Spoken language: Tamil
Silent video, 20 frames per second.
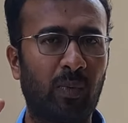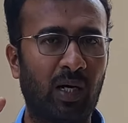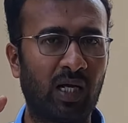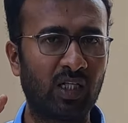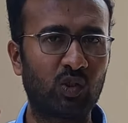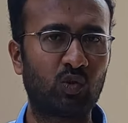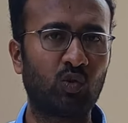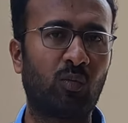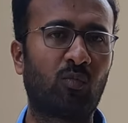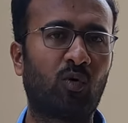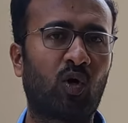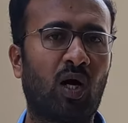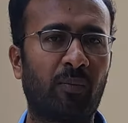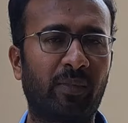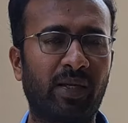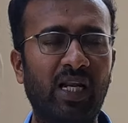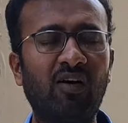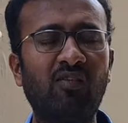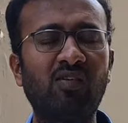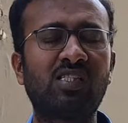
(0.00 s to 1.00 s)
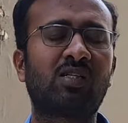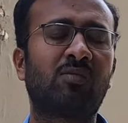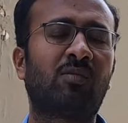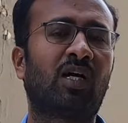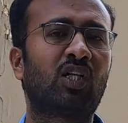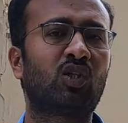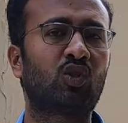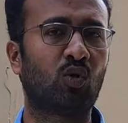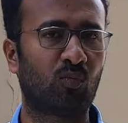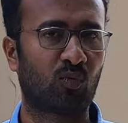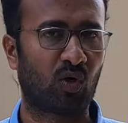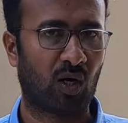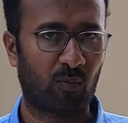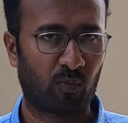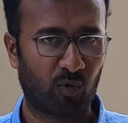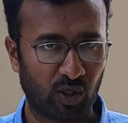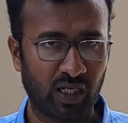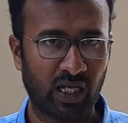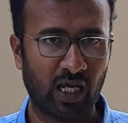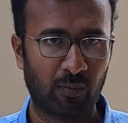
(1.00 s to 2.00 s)
மருத்துவ முகாம் இலவச மருத்துவ
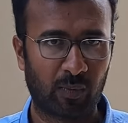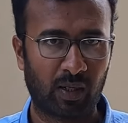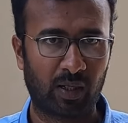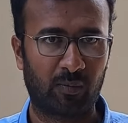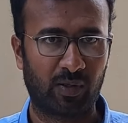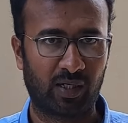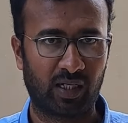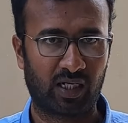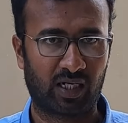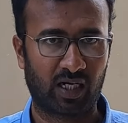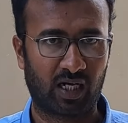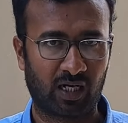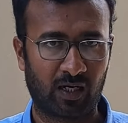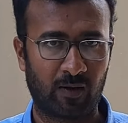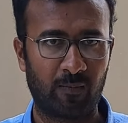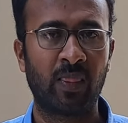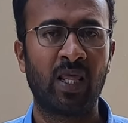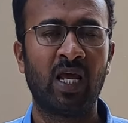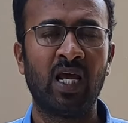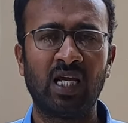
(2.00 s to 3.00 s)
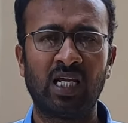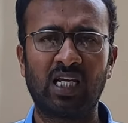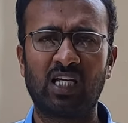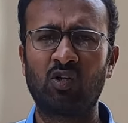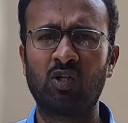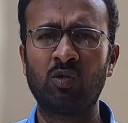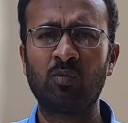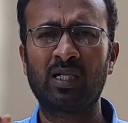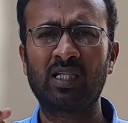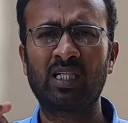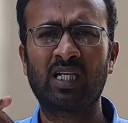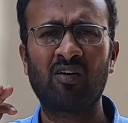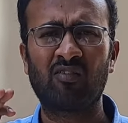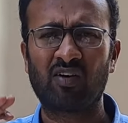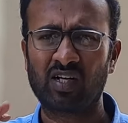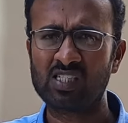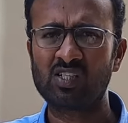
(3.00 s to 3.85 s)
முகாம் ஒன்று ஏற்பாடு பண்ணியிருக்காங்க இது வந்து பார்த்தீங்கன்னா